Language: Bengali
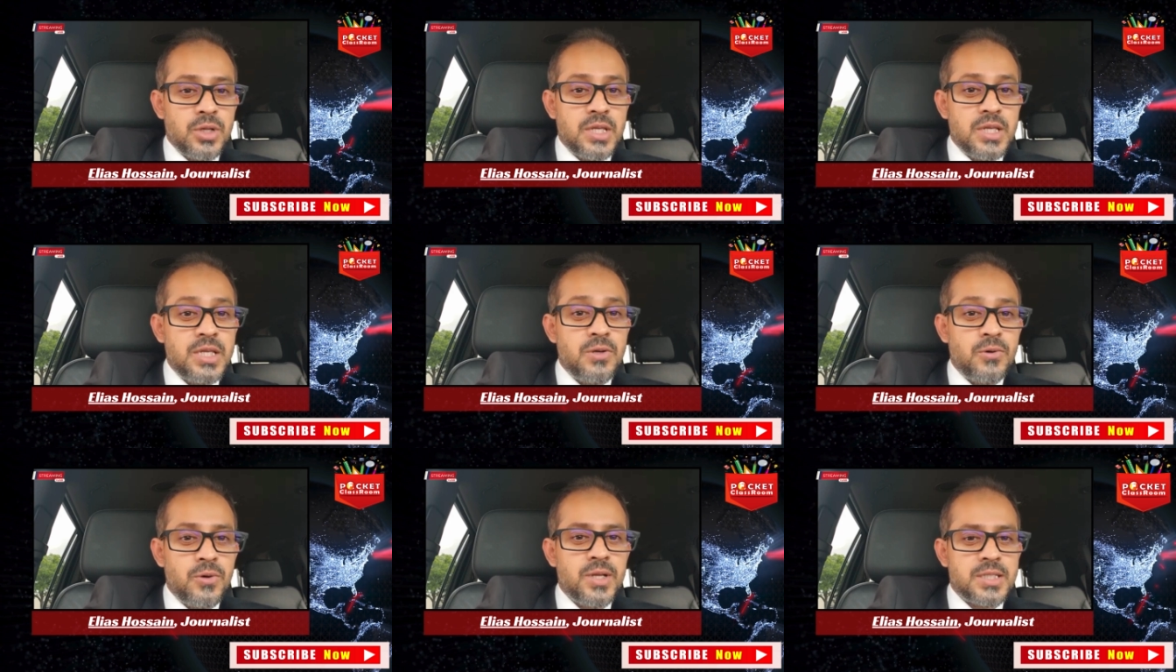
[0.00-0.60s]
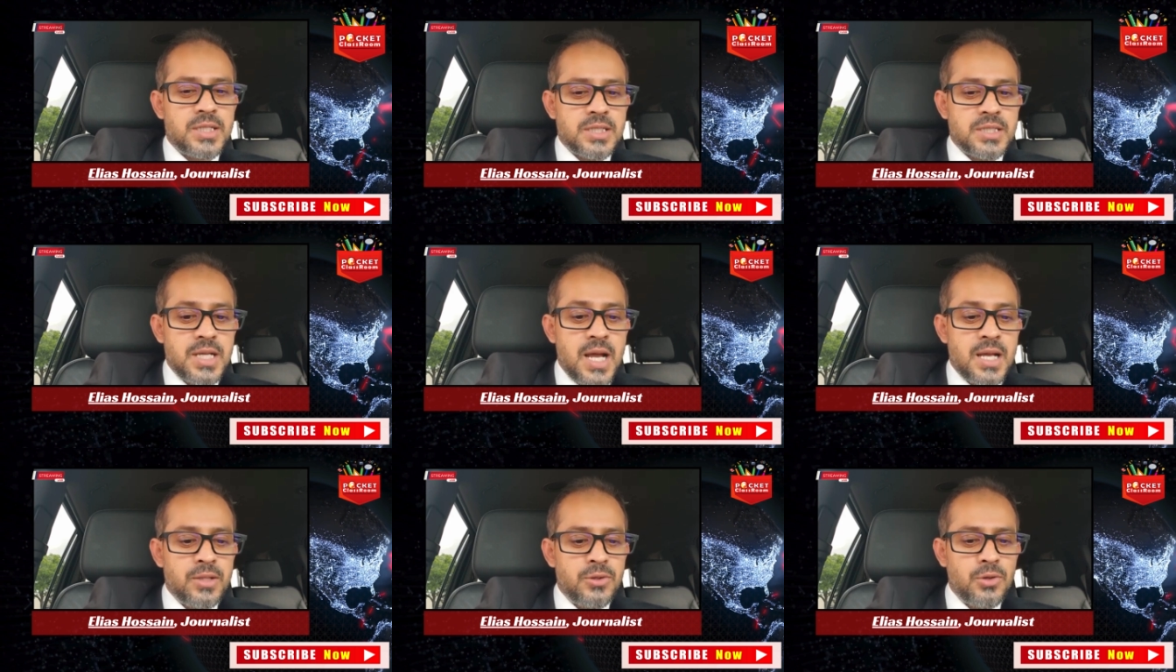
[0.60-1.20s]
কি হয়েছে সে
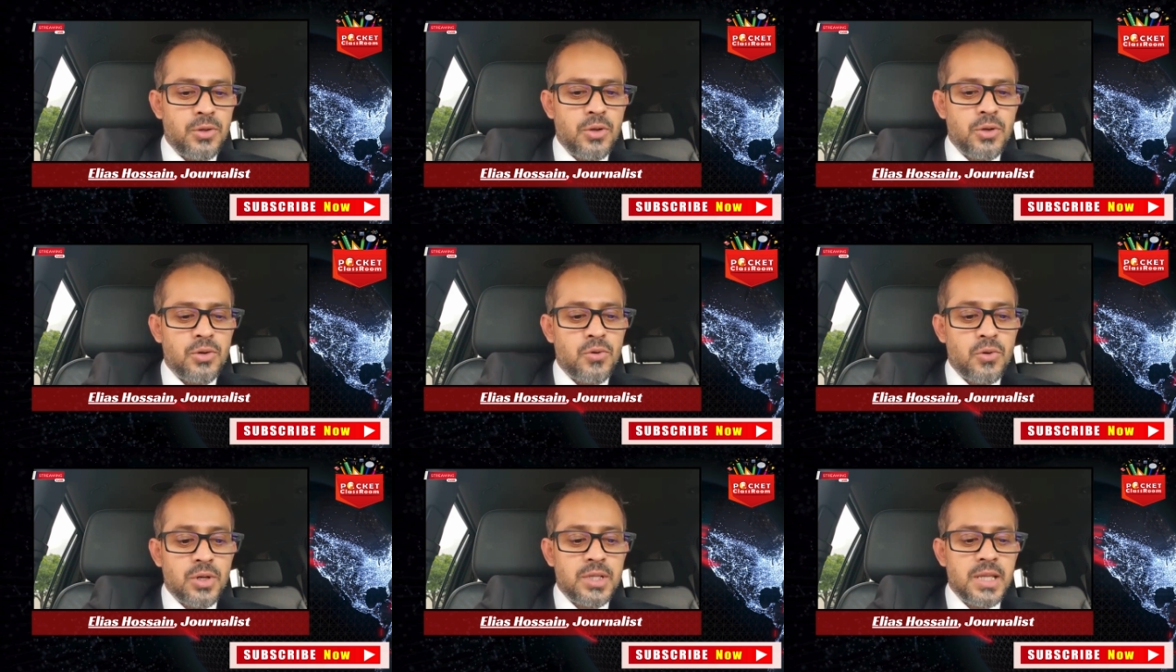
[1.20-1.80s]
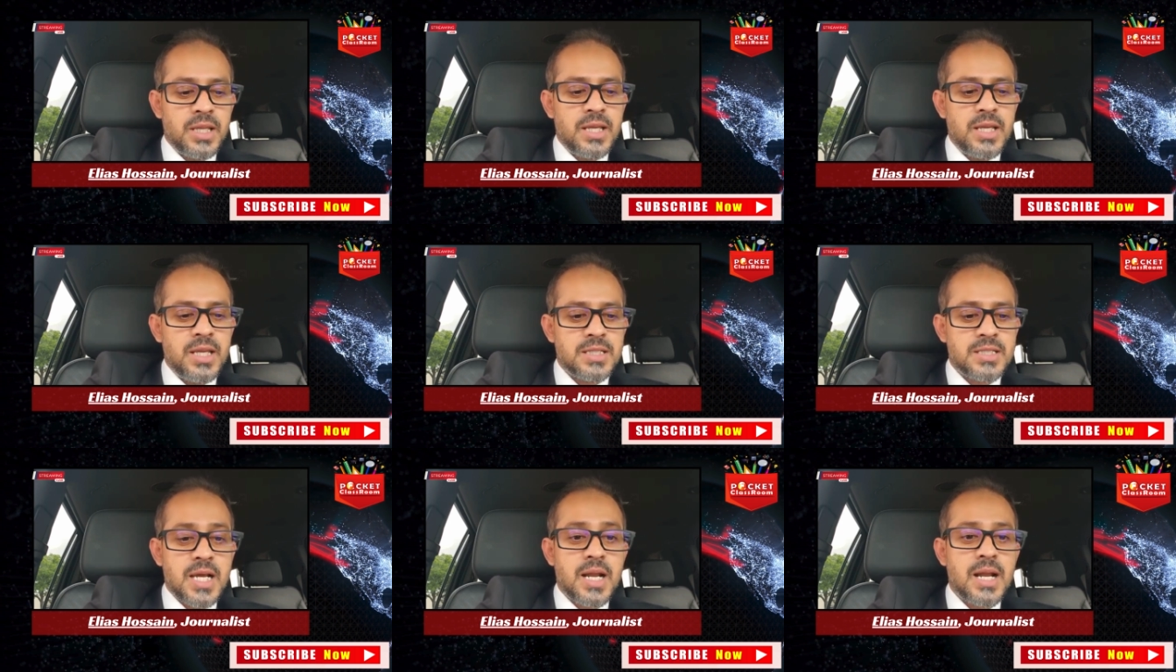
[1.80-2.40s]
আন্দোলন করতে গিয়ে
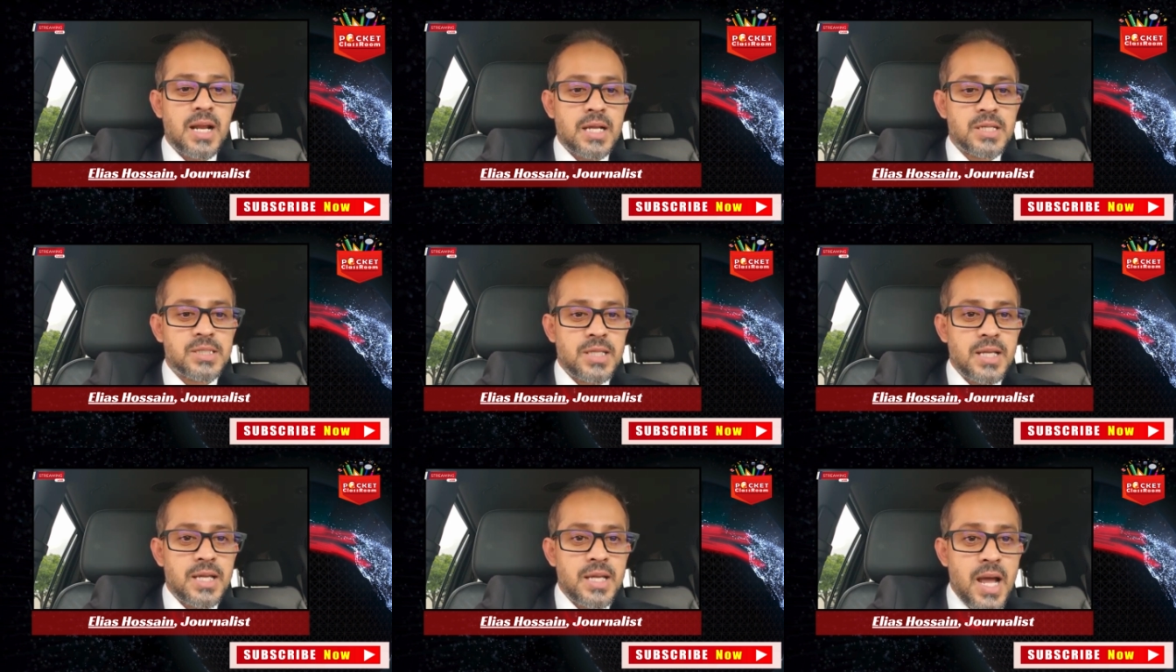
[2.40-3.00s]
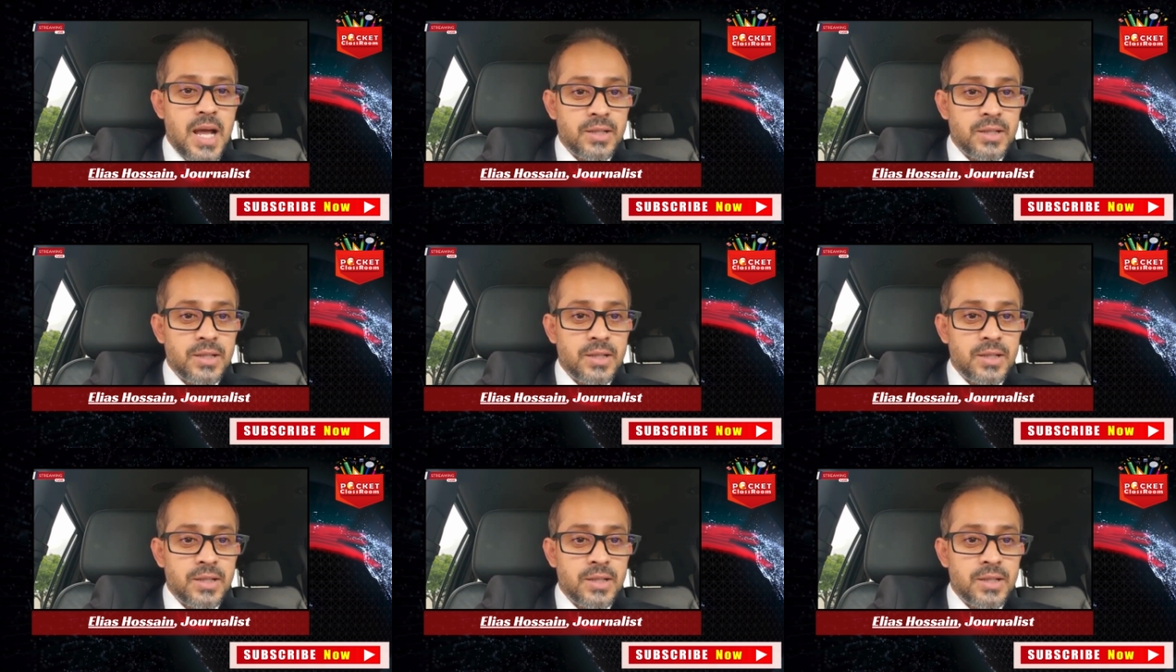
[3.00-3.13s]
যারা রাস্তায়